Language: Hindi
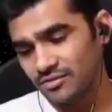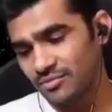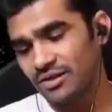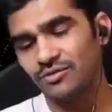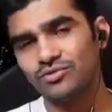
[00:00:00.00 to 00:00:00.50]

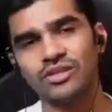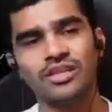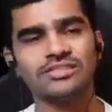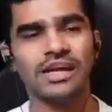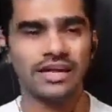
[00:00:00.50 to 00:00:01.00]
बट
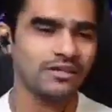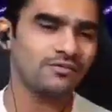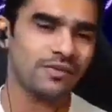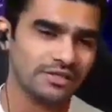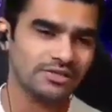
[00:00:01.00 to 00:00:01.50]
उतना
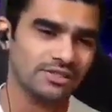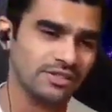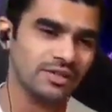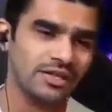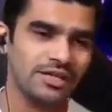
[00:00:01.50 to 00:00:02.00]
सेटिस्फेक्शन
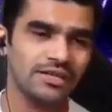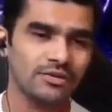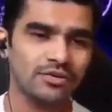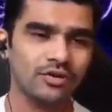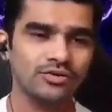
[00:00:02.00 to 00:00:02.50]
नहीं है
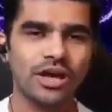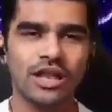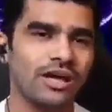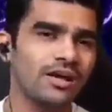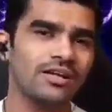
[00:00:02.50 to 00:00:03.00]
क्योंकि कुछ
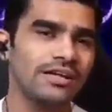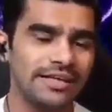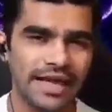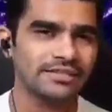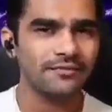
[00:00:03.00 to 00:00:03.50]
अलग
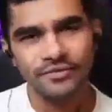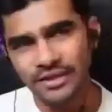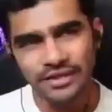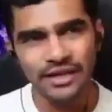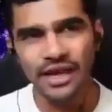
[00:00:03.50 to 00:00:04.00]
लिया ऐसा फील
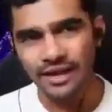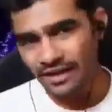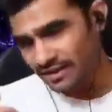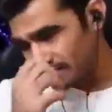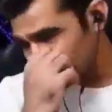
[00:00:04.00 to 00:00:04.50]
ही नहीं आ रहा है